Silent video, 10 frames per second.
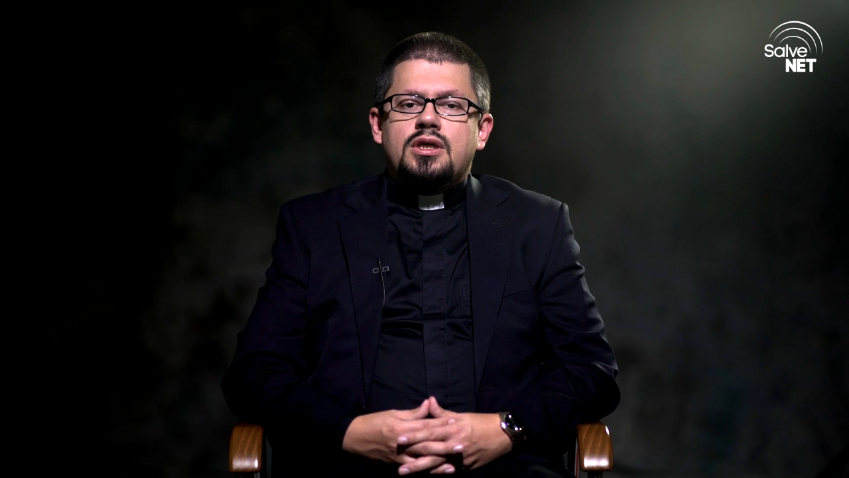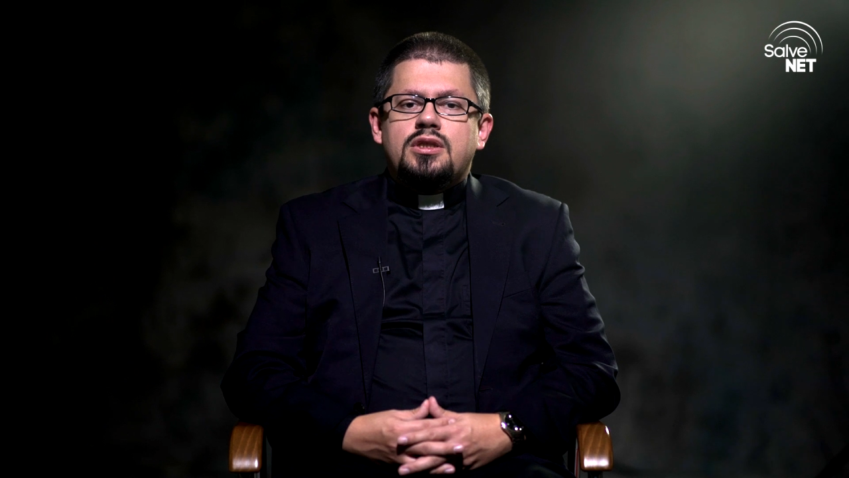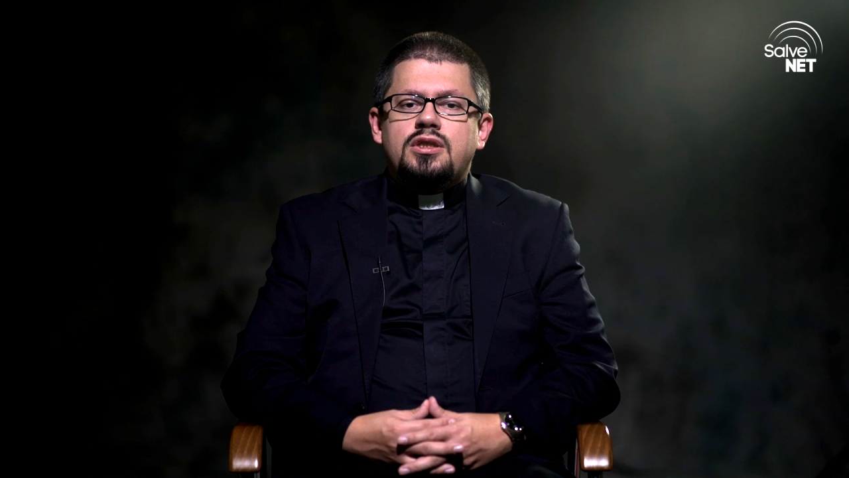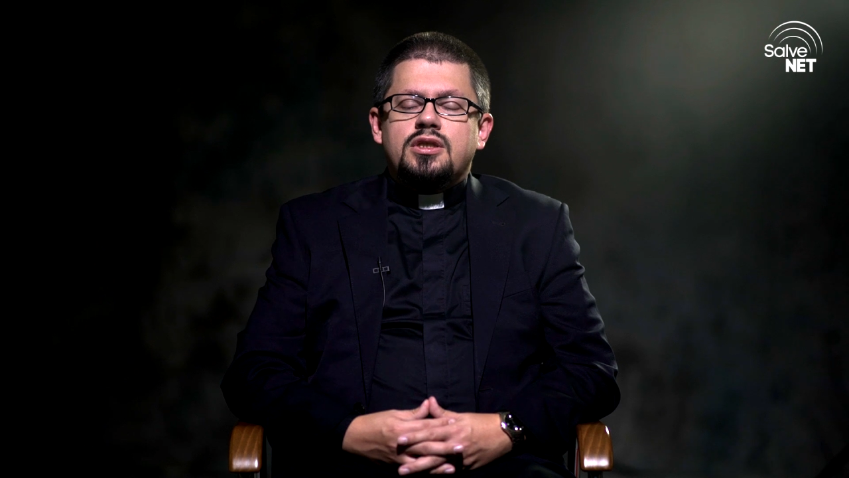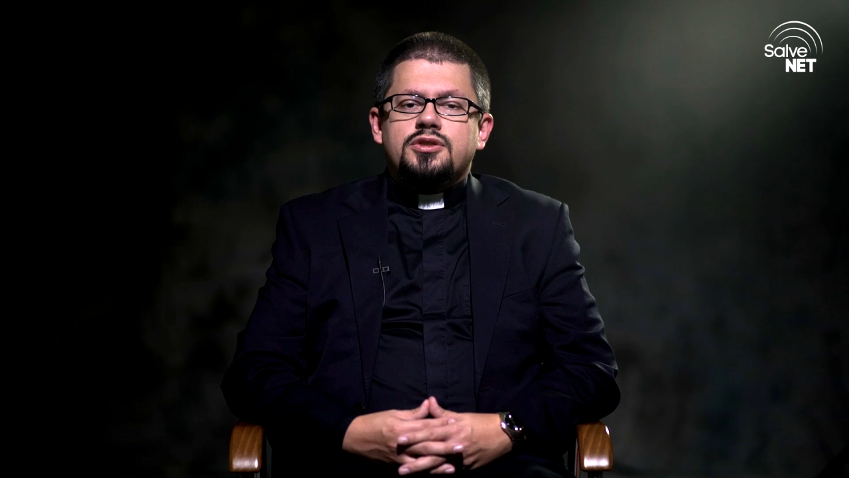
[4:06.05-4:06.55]

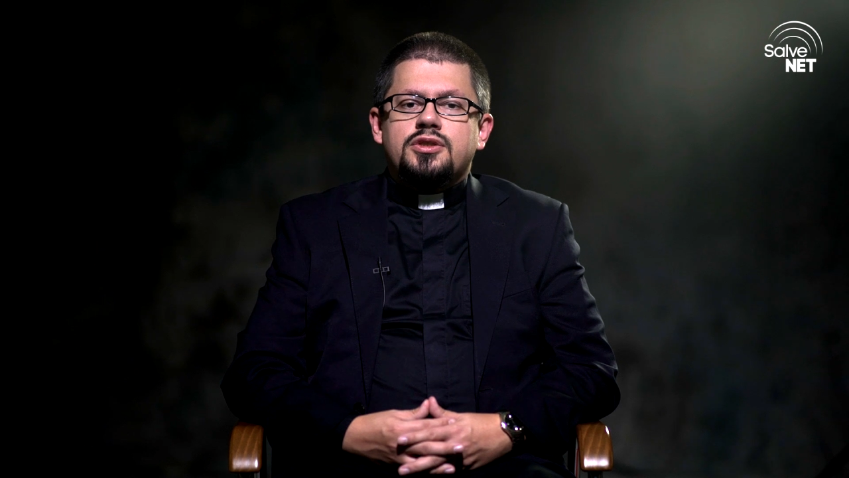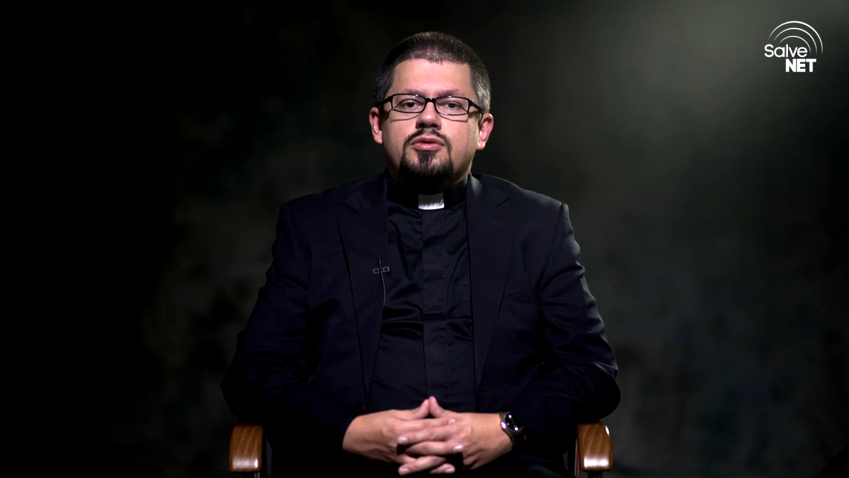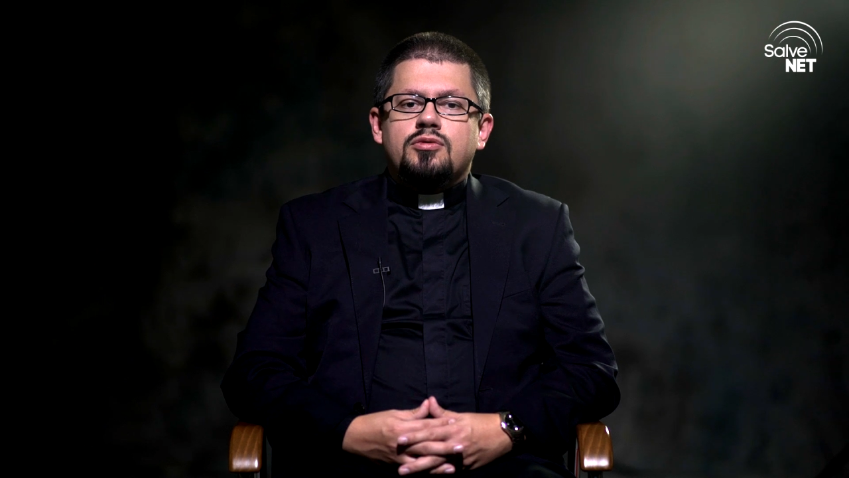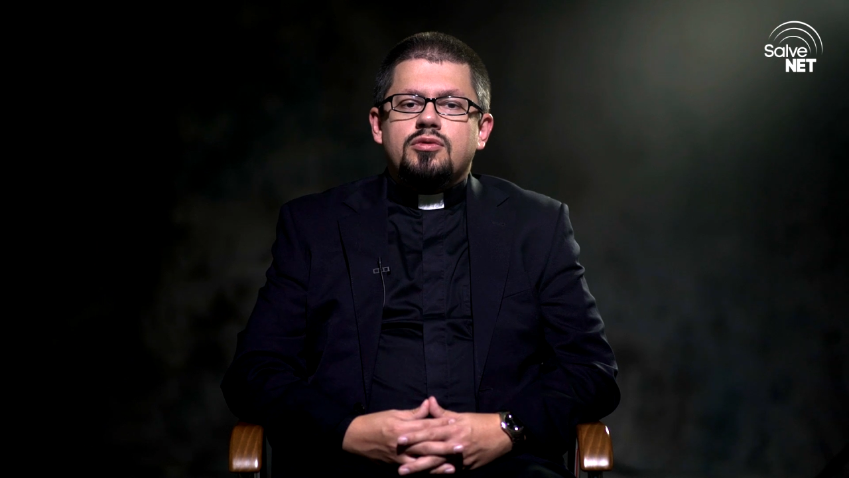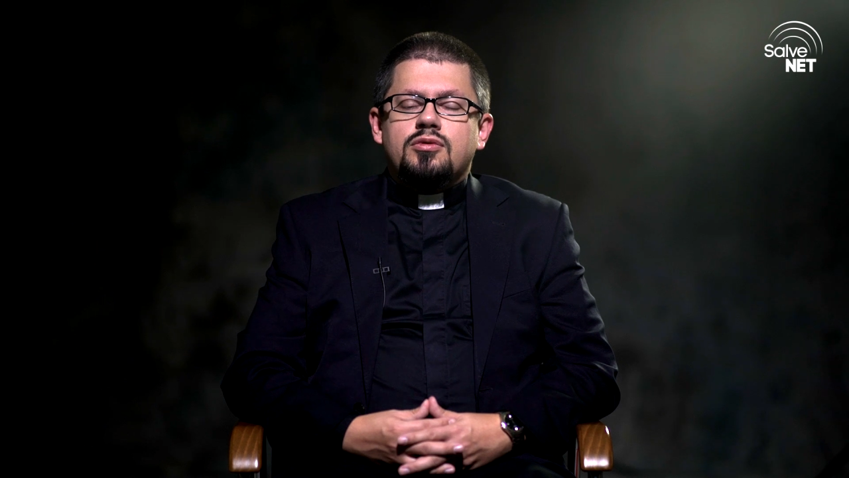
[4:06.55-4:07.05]
Nie da
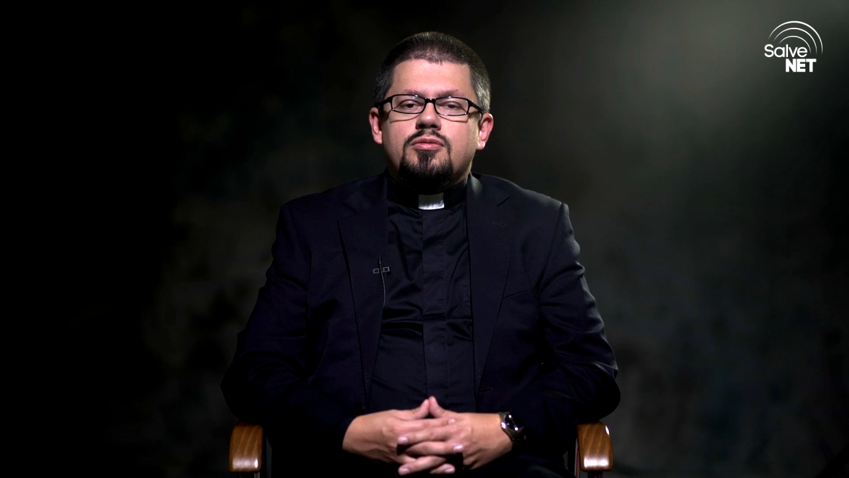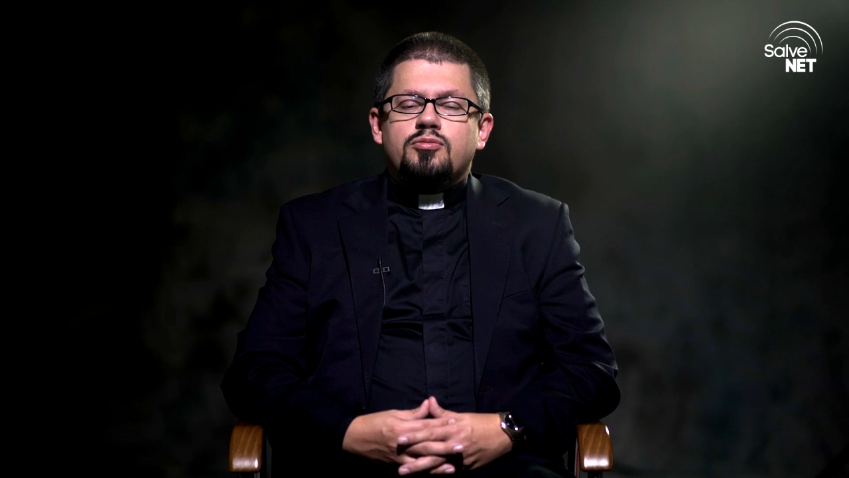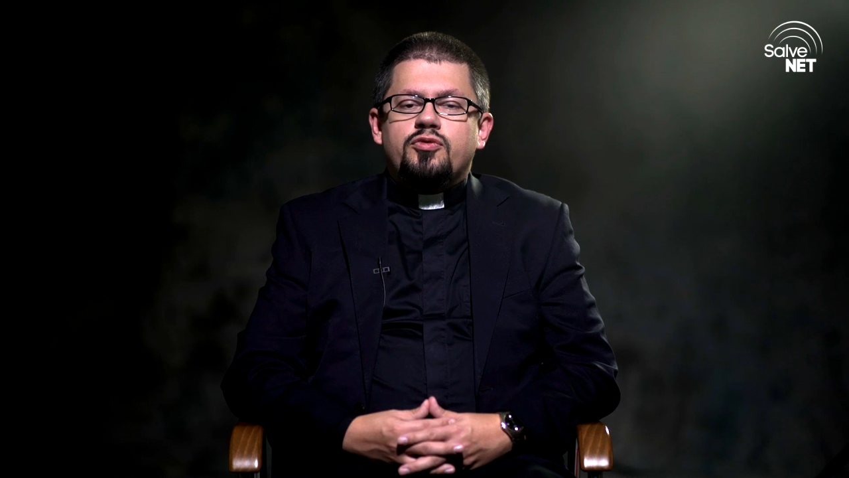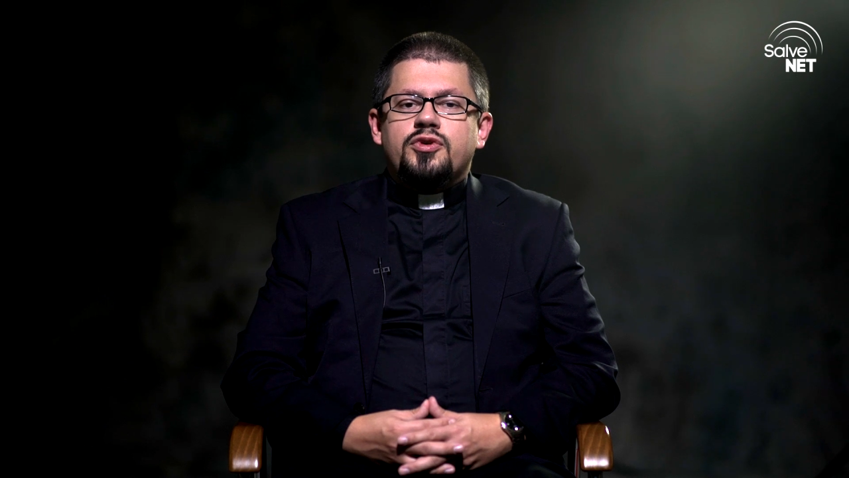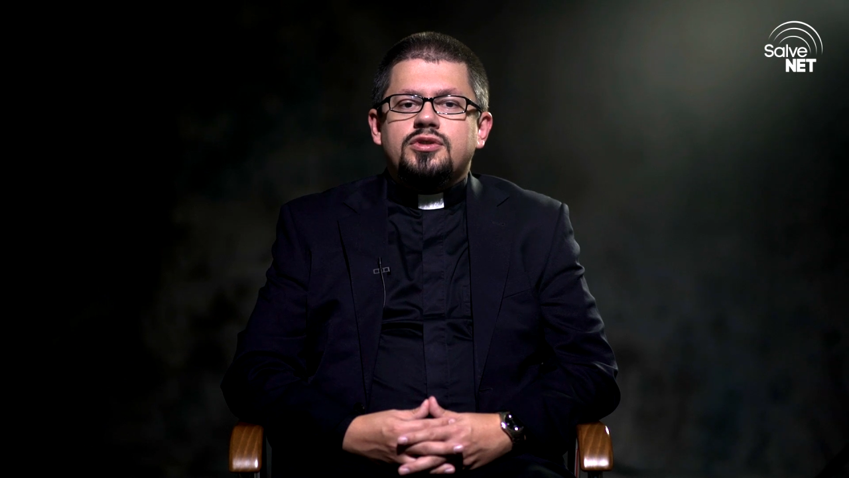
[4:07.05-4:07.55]
się
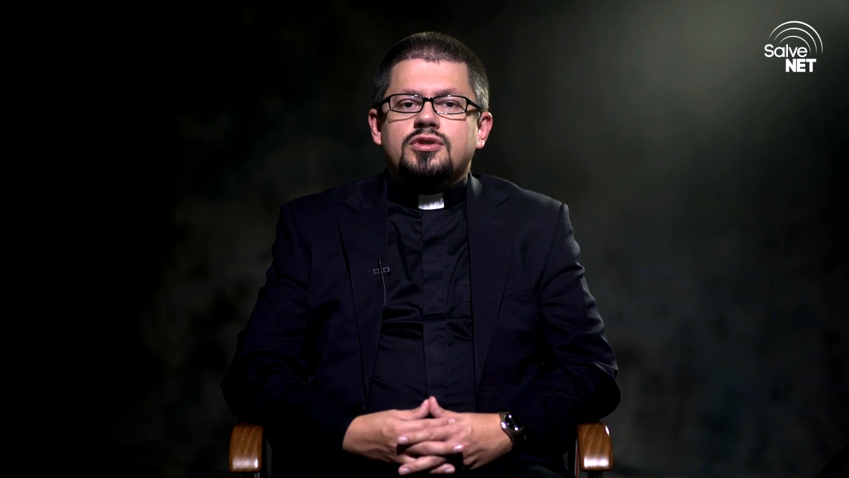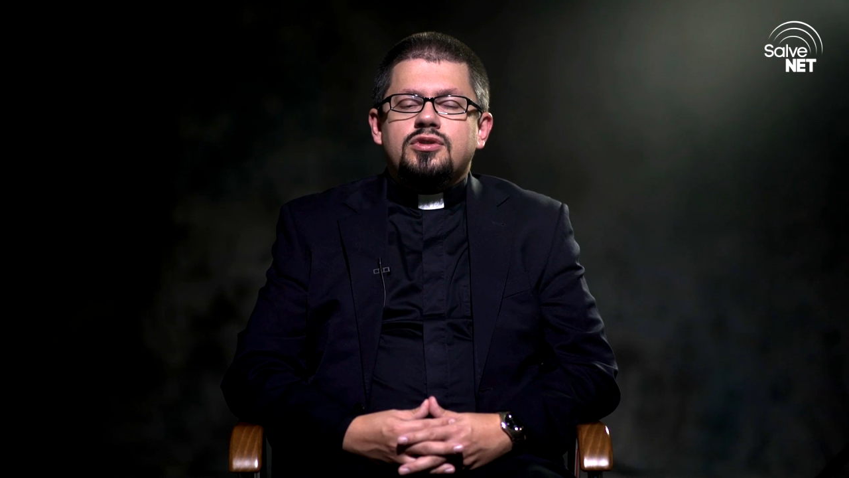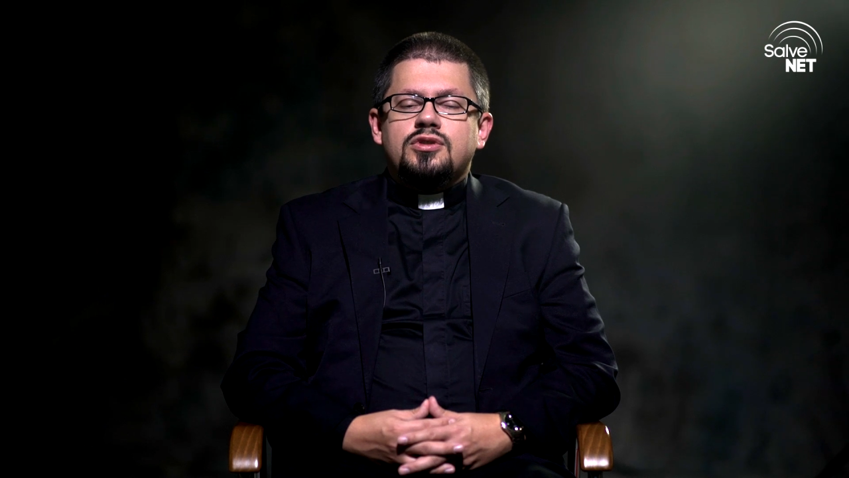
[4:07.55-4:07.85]
powiedzieć,